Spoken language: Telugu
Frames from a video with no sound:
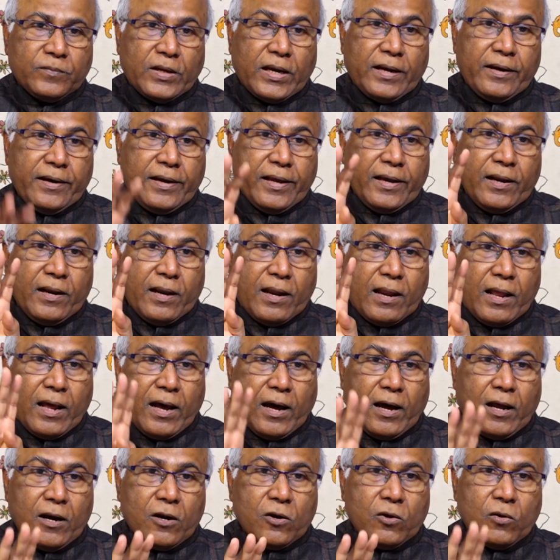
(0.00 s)
అంటే
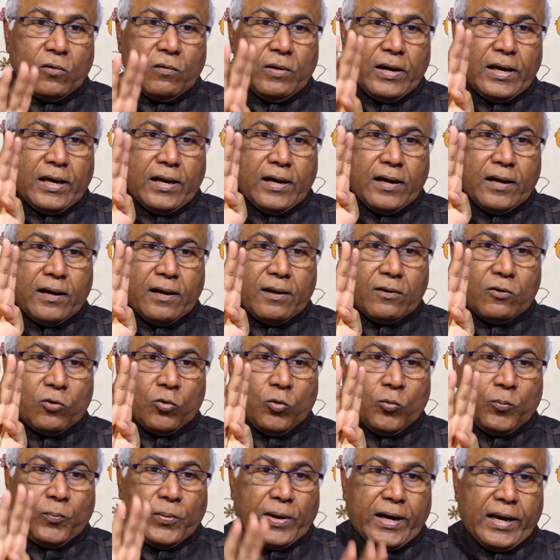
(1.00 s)
నాలుగు వేల
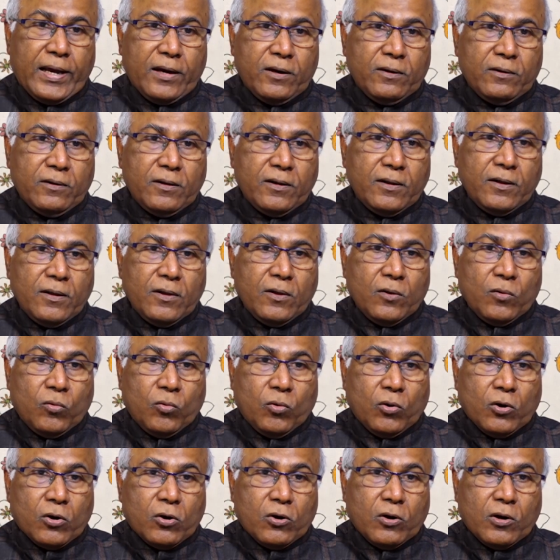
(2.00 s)
రూపాయలు
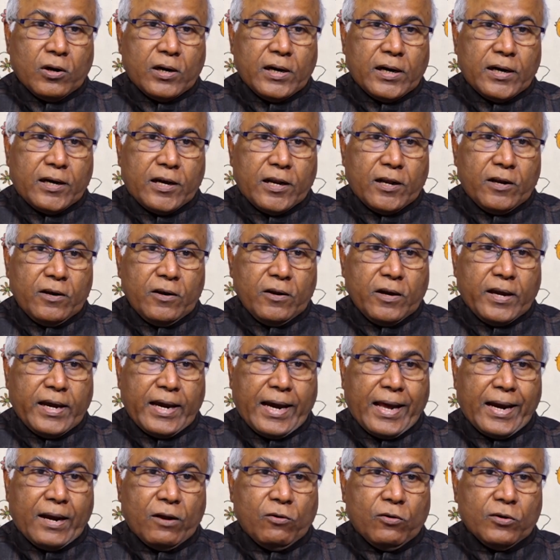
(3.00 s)
ఒక్కొక్క టన్నుకి
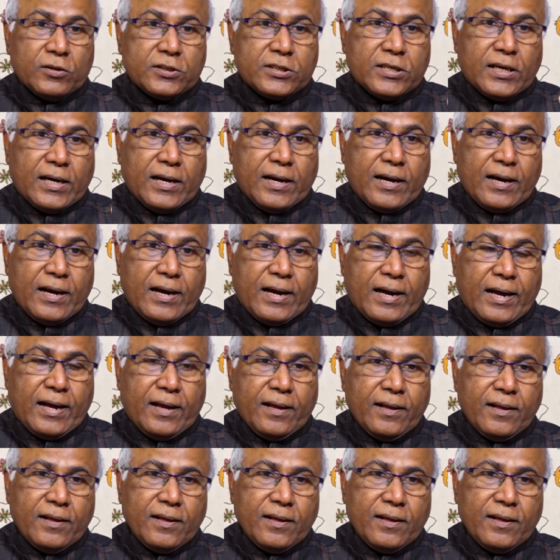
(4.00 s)
అనవసరంగా